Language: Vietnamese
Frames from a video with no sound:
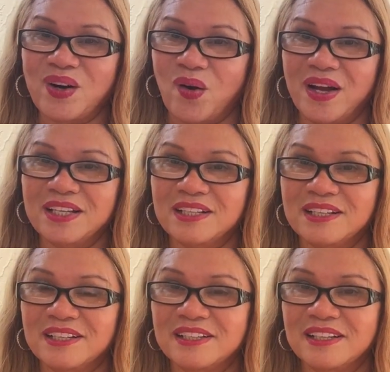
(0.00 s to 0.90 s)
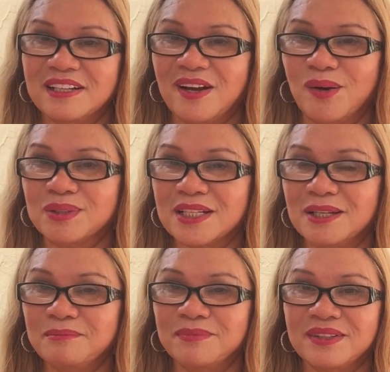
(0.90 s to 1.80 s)
gỏi họ cũng thích
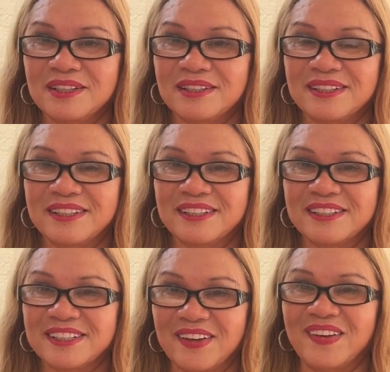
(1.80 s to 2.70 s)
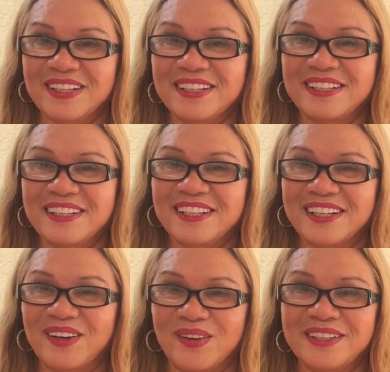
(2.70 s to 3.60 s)
lắm gỏi
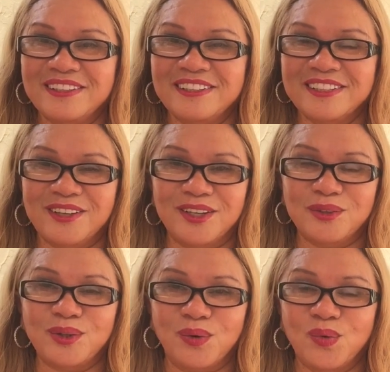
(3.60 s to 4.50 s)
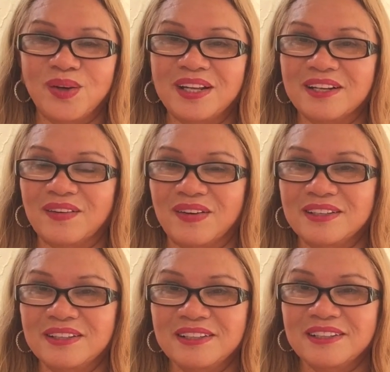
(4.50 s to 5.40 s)
gỏi ờ, gỏi đu đủ hay là
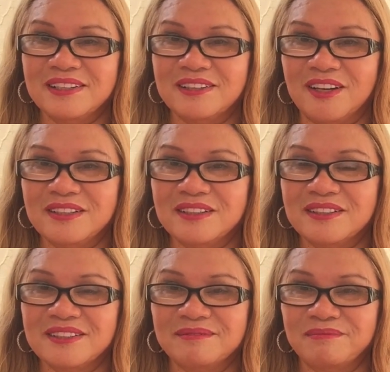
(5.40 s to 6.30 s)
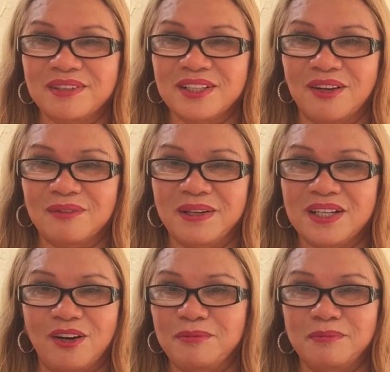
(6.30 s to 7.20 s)
gỏi gỏi ờ, mấy gỏi
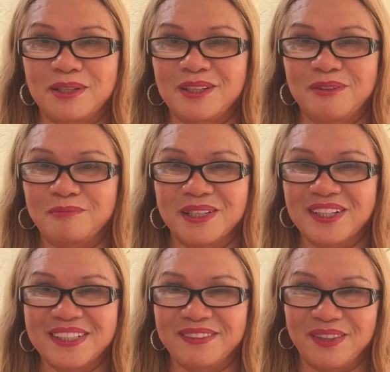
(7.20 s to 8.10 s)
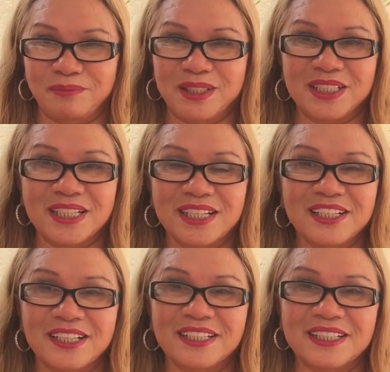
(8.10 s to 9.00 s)
mấy gỏi mà mình không biết nói giờ mà mình nó thích
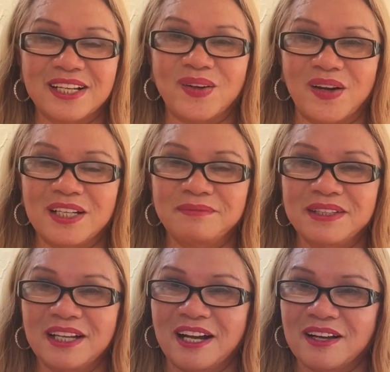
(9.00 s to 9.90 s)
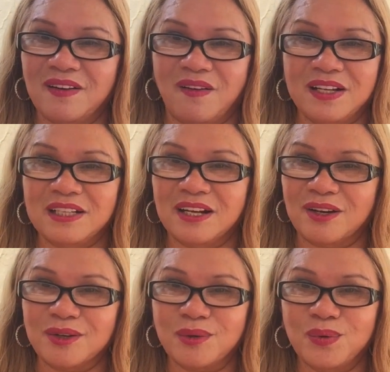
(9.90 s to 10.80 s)
nó ăn gỏi lắm ăn gỏi ăn
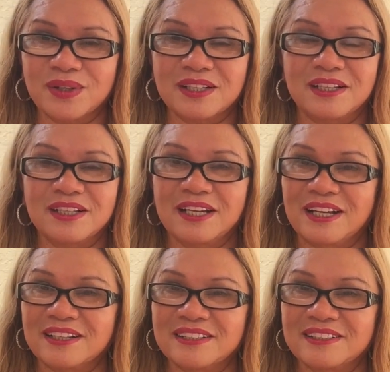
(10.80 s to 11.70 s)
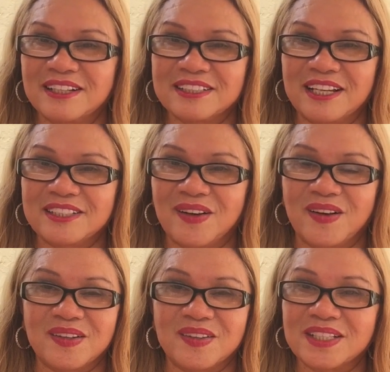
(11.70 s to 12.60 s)
gỏi cuốn nè ăn ờ, ăn chả
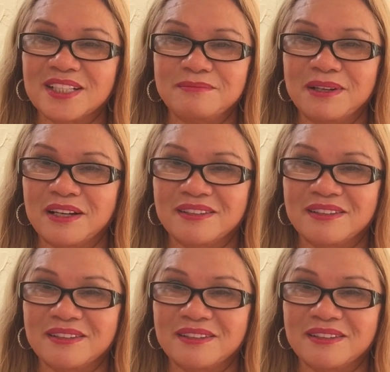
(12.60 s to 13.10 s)
giò nè nó thích lắm